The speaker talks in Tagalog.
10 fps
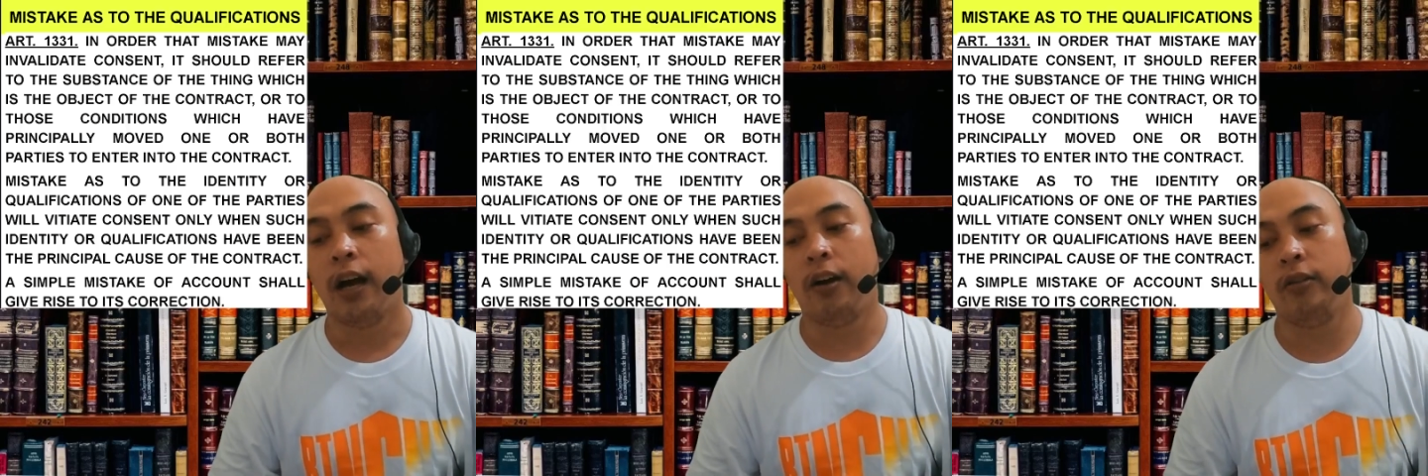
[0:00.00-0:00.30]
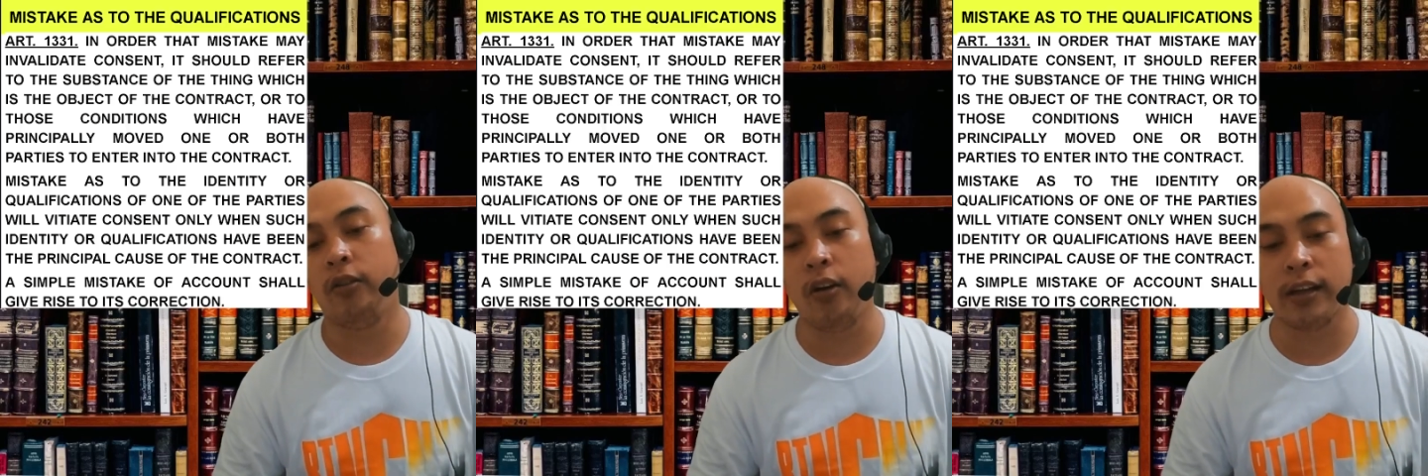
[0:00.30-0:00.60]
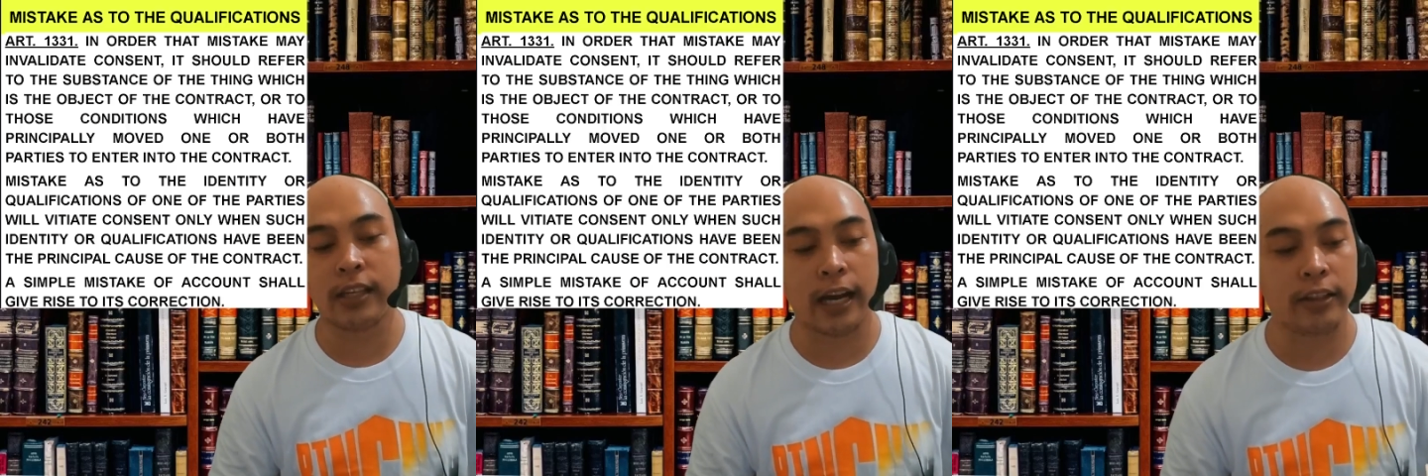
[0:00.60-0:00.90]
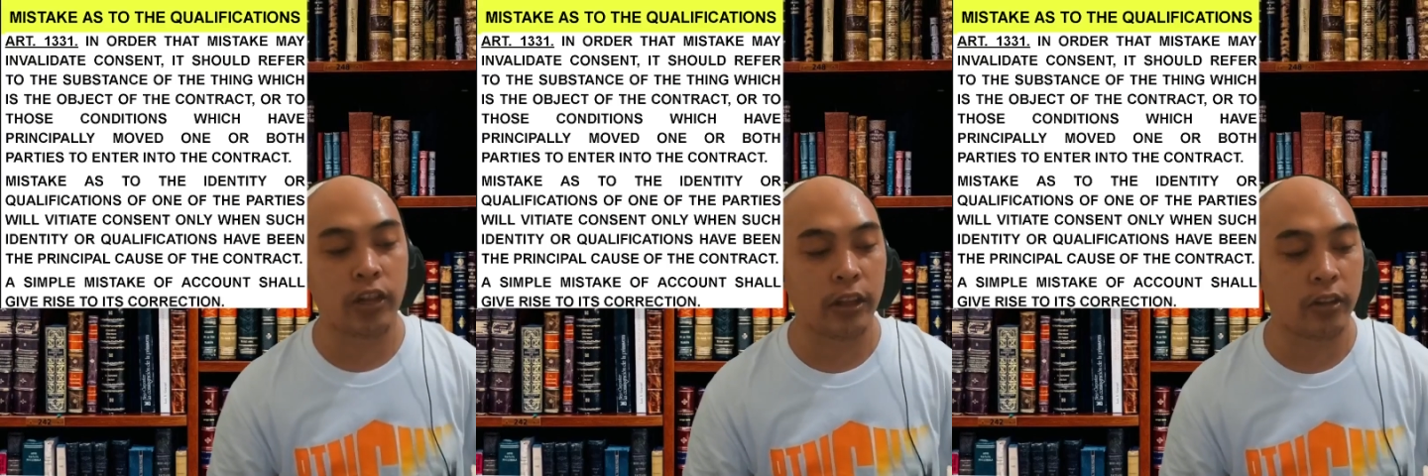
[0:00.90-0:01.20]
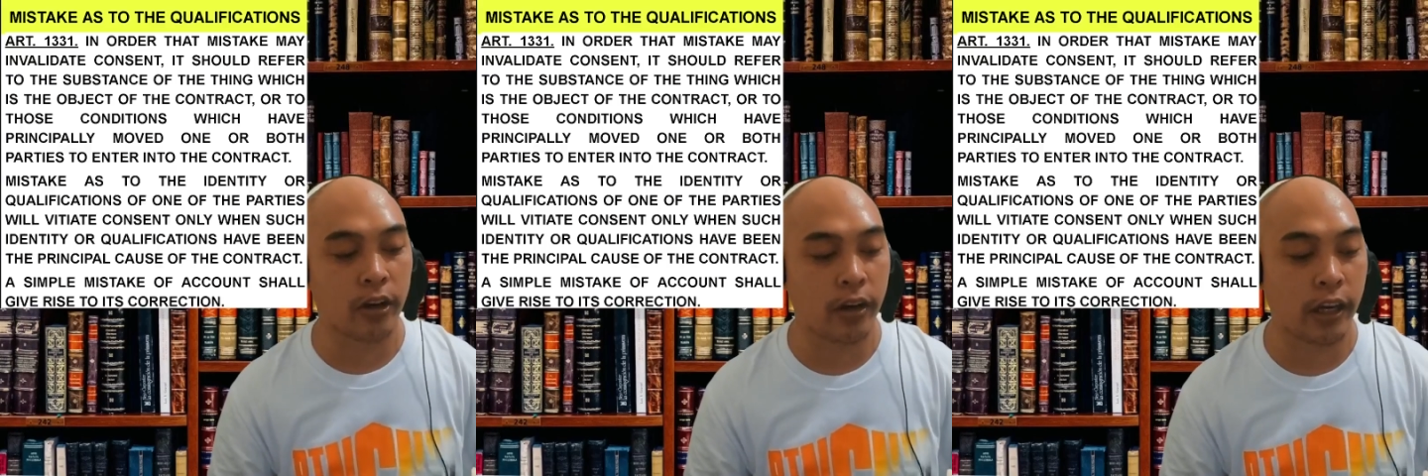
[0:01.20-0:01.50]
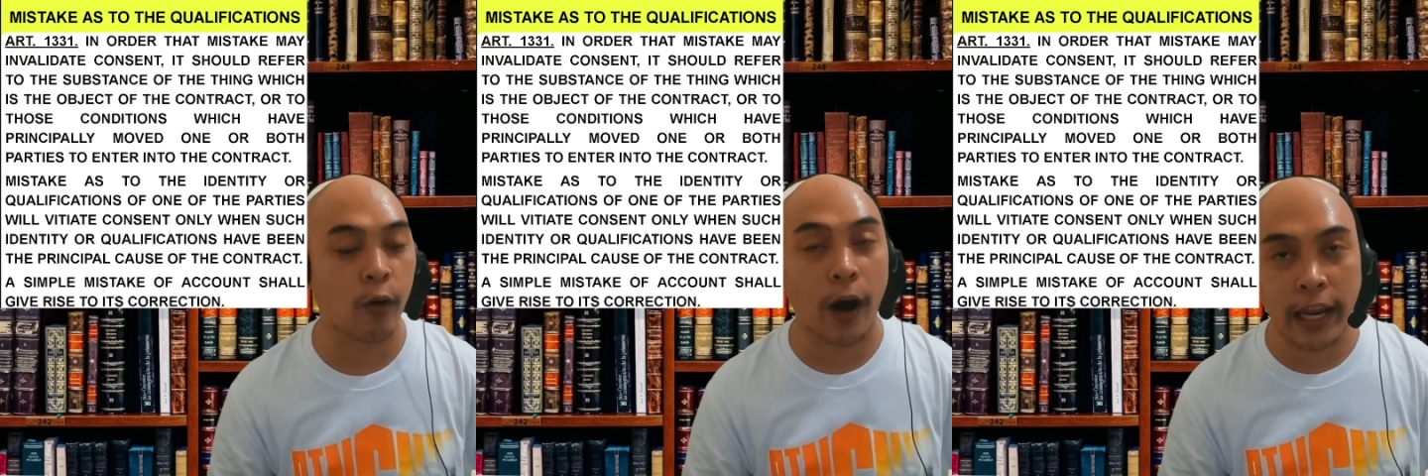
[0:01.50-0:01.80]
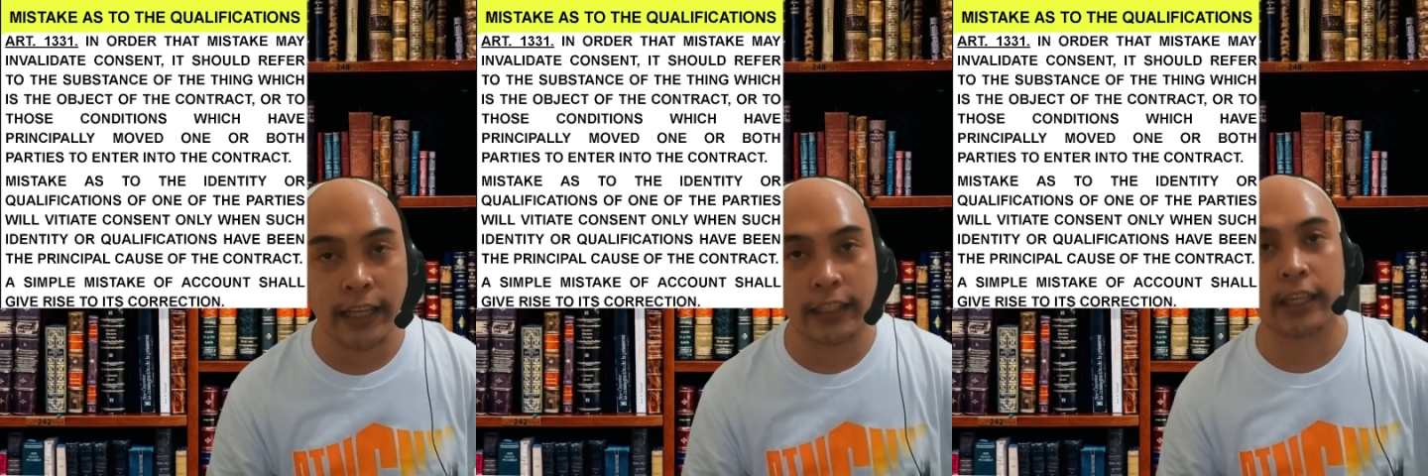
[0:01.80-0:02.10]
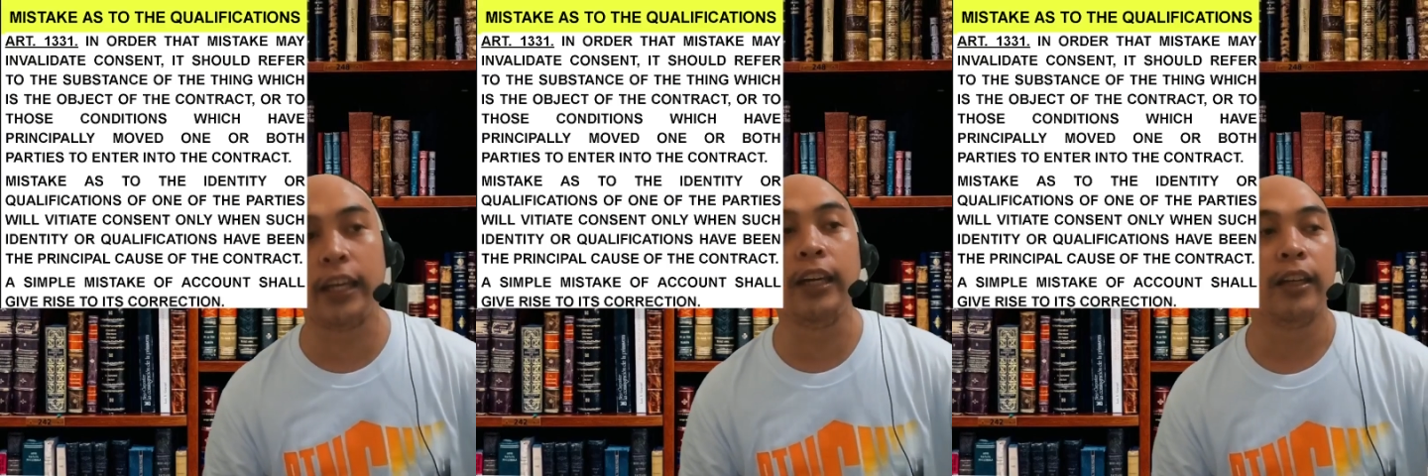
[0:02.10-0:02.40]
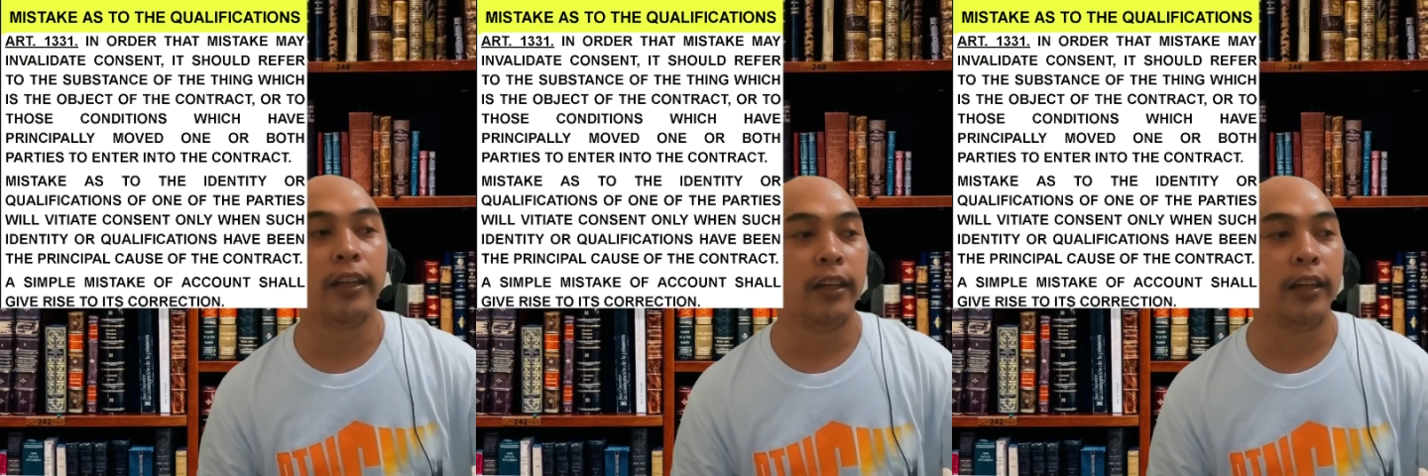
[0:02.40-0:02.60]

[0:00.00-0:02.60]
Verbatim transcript: no at saka gender equality